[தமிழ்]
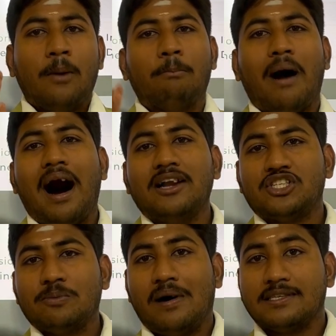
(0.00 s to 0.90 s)
மார்ச்
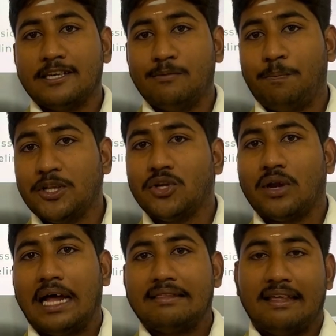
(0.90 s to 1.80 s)
மாதம் முப்பத்தி
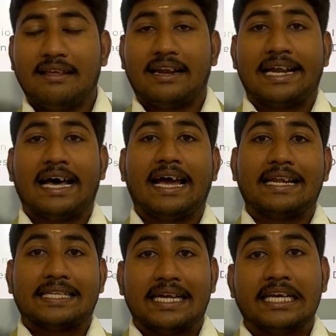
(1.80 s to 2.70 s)
ஒன்றாம் தேதி
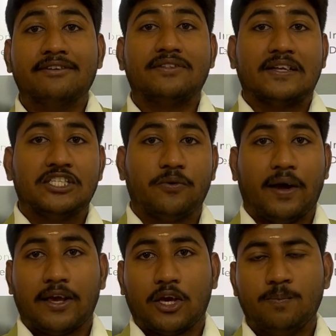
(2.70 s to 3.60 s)
ரெண்டாயிரத்தி இருபத்தஞ்சு
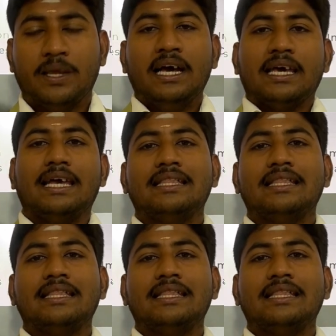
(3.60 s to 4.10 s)
வரைக்கும் இந்த